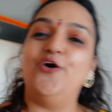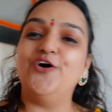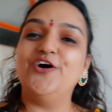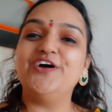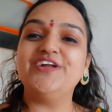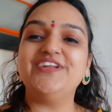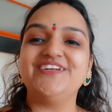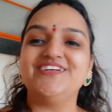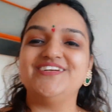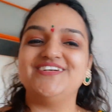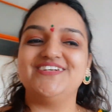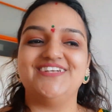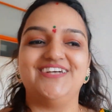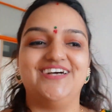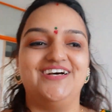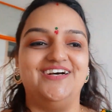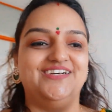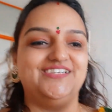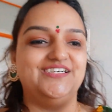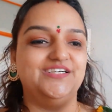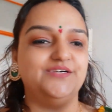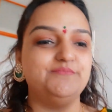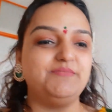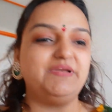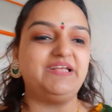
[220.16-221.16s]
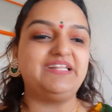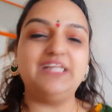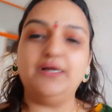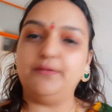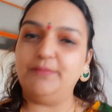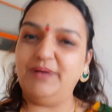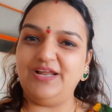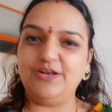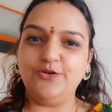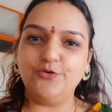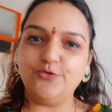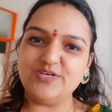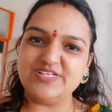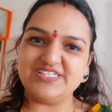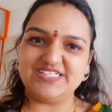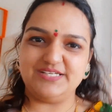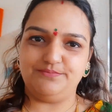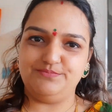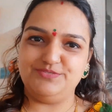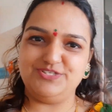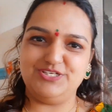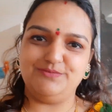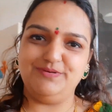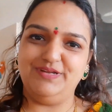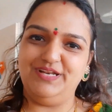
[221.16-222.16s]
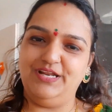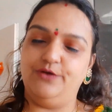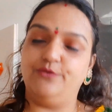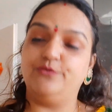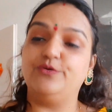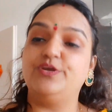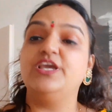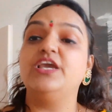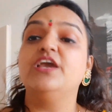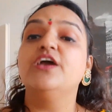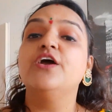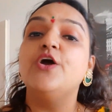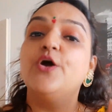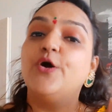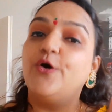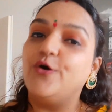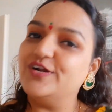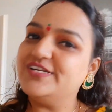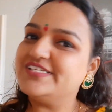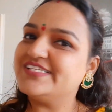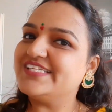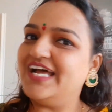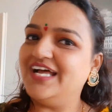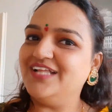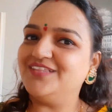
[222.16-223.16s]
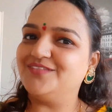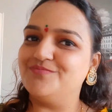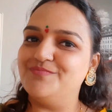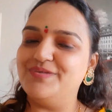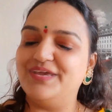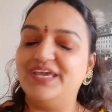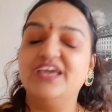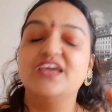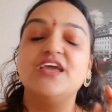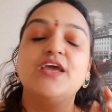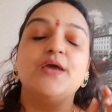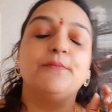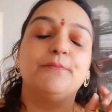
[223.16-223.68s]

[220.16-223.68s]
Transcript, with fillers: और आ, मैं दम आलू की सब्जी बनाऊंगी और साथ में